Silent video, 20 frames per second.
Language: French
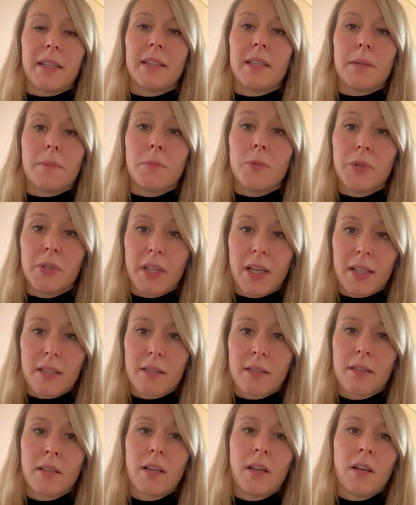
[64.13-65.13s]
des
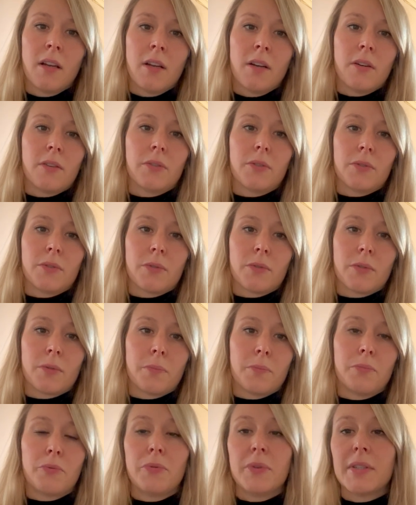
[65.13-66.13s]
menaces,
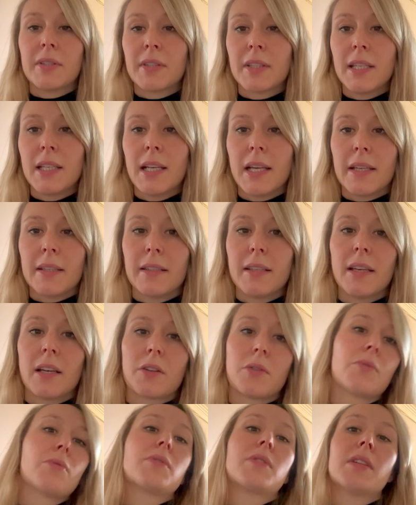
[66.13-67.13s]
puisqu'il a été
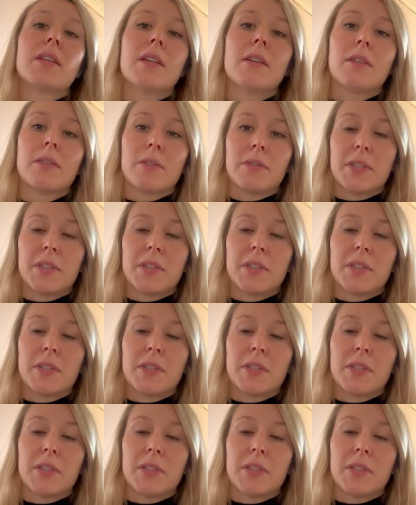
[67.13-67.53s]
accusé